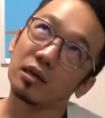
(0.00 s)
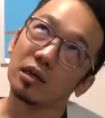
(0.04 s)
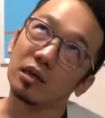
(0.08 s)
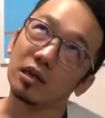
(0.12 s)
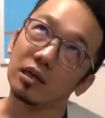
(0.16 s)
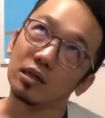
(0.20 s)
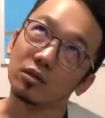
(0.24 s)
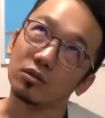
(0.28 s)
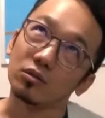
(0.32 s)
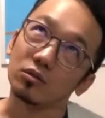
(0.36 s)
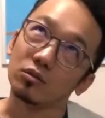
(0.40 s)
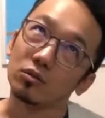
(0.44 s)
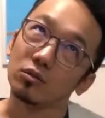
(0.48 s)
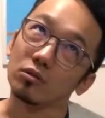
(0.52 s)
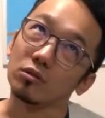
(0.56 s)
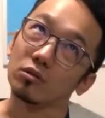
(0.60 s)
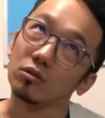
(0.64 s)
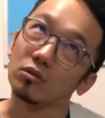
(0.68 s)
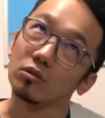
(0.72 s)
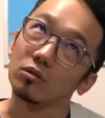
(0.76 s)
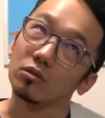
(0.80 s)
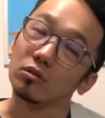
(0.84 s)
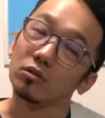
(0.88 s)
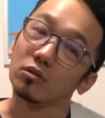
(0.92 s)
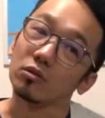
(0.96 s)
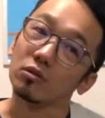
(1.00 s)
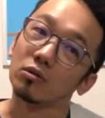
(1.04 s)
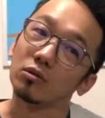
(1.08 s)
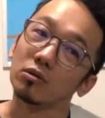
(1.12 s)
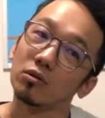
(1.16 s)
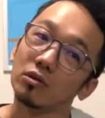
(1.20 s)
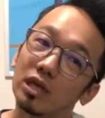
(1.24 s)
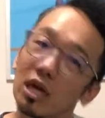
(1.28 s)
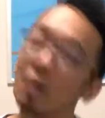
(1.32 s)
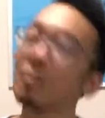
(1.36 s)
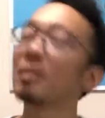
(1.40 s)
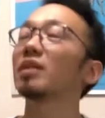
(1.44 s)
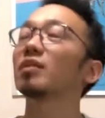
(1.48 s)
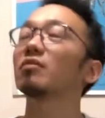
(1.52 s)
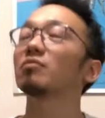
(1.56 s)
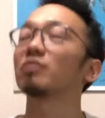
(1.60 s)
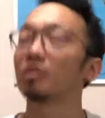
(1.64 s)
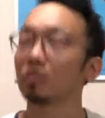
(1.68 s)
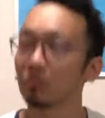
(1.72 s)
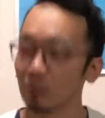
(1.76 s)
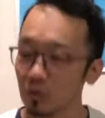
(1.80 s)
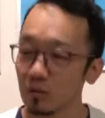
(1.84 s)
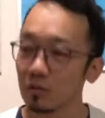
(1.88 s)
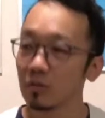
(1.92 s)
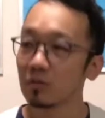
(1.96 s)
えっと、やめてくれ
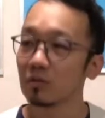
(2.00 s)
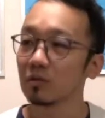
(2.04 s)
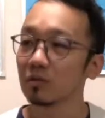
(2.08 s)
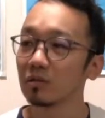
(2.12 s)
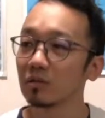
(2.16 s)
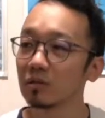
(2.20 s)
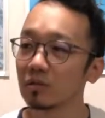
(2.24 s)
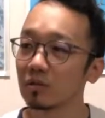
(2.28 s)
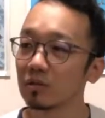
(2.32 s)
と